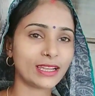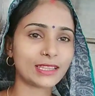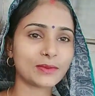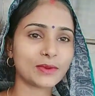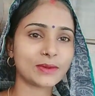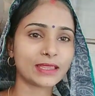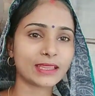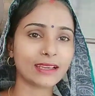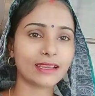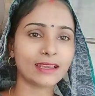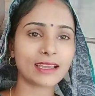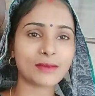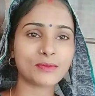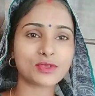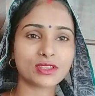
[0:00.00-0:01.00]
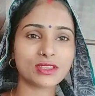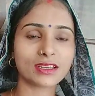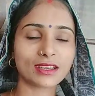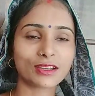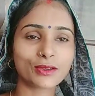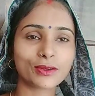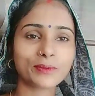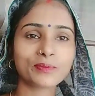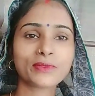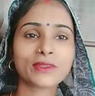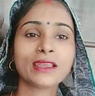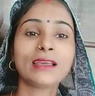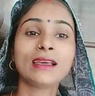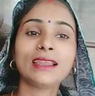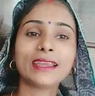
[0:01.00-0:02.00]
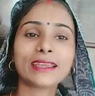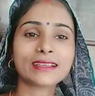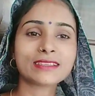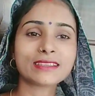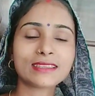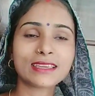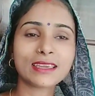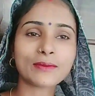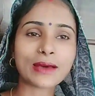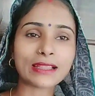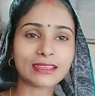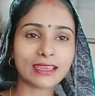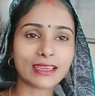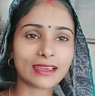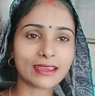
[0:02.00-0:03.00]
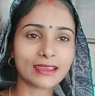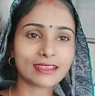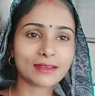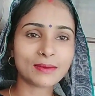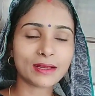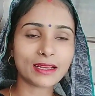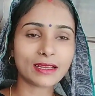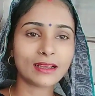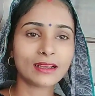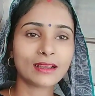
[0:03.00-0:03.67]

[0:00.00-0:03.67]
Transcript: गलत भी बताएंगे कि आप जिद कर रहे हो लेकिन जिद की बात ये है कि जब